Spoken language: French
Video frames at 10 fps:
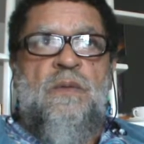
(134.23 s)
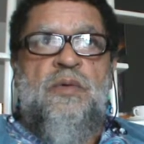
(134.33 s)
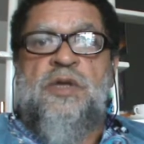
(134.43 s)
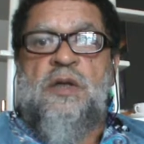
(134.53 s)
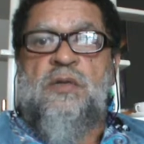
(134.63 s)

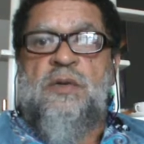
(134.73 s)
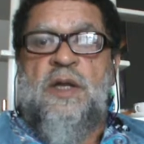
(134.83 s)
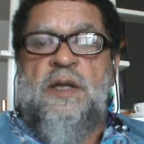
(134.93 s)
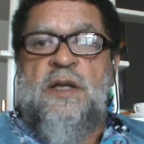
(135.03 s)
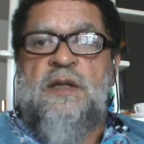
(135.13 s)
peut-être
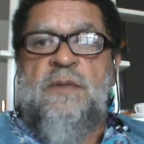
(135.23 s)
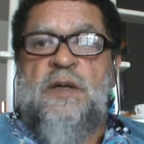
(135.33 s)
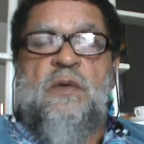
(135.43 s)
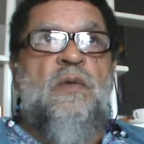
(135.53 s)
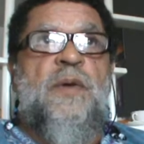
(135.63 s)
d'un animal
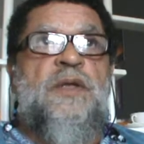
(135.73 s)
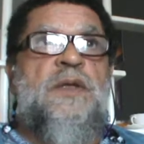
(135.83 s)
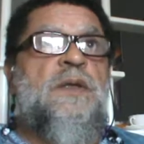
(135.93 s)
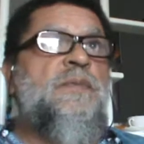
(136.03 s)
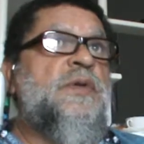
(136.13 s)
de
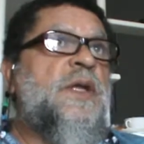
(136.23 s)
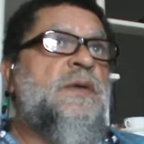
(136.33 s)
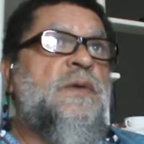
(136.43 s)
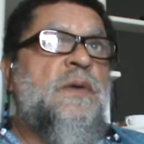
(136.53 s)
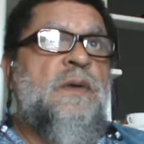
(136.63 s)
compagnie,
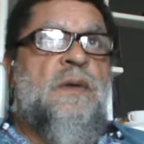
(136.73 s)
peut-être